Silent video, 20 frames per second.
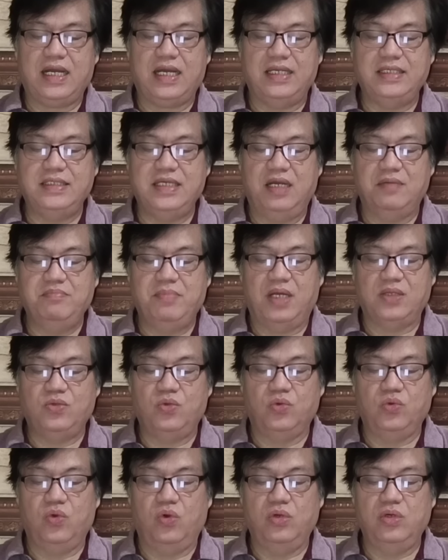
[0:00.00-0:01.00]
kanyang
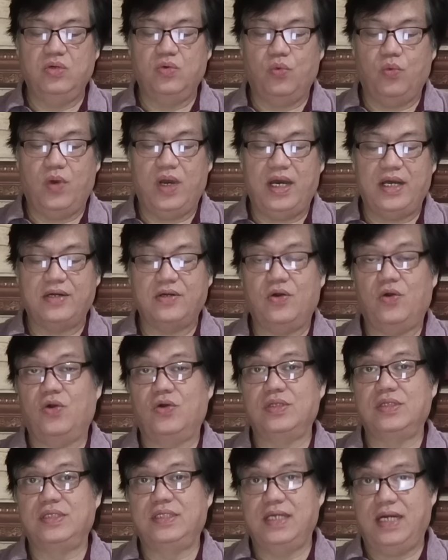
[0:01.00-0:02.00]
madugong war
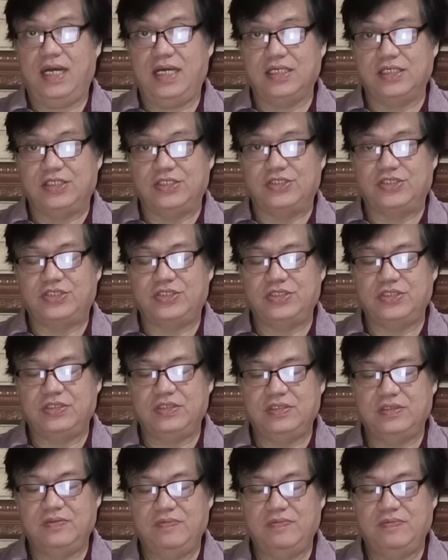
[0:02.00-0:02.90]
on drugs.